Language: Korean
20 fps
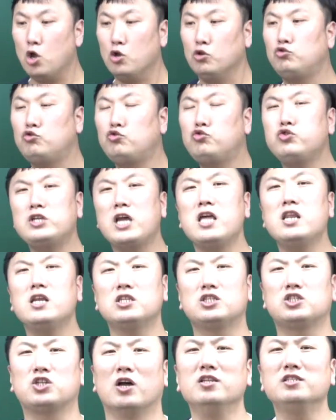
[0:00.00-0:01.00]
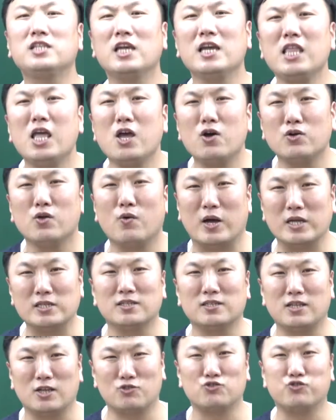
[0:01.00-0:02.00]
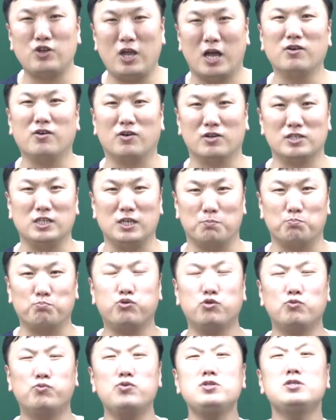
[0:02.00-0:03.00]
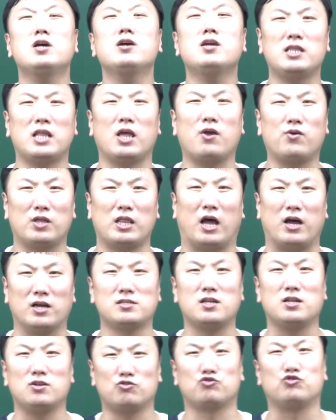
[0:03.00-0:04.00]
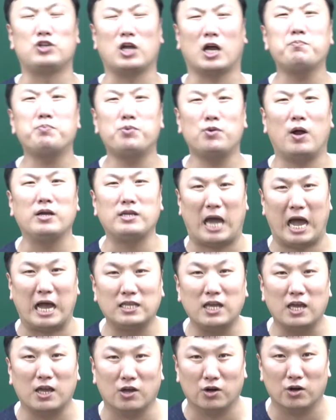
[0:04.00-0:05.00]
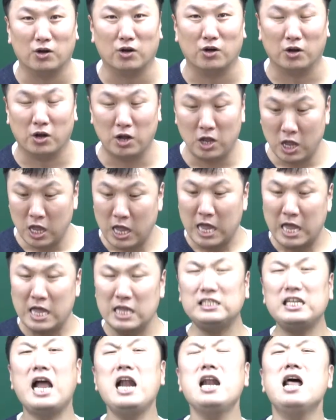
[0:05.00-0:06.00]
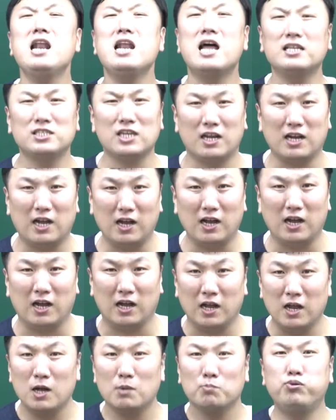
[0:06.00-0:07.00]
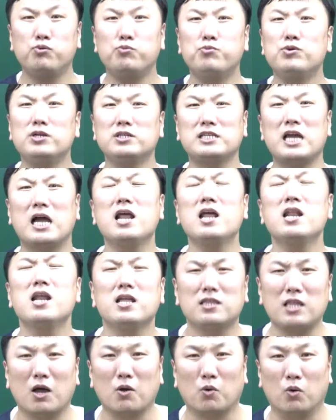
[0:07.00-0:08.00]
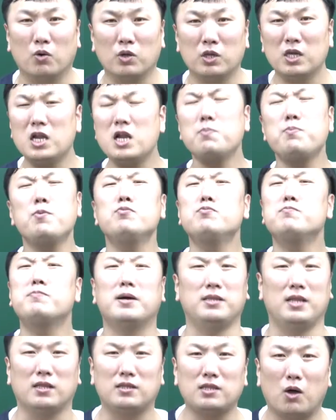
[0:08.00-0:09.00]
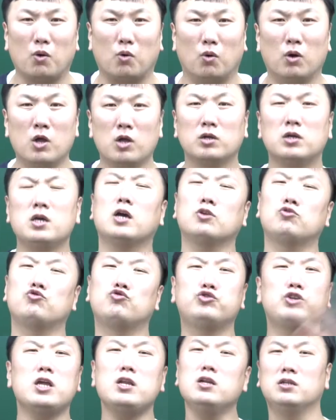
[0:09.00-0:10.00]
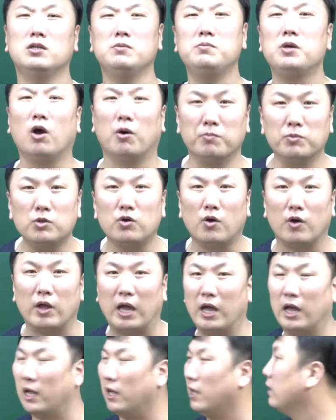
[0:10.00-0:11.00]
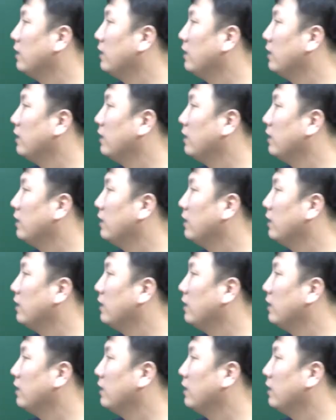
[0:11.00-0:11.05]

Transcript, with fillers: 주제는 전체 내용이 왔을 때 중요한 거지 부분적인 내용이 나왔을 때는 주제가 필요한 게 아니에요. 잘라놨잖아. 부분을 잘라놨다고, 일부분만 냈다고. 그러니까 주제는 의미가 없는 거야.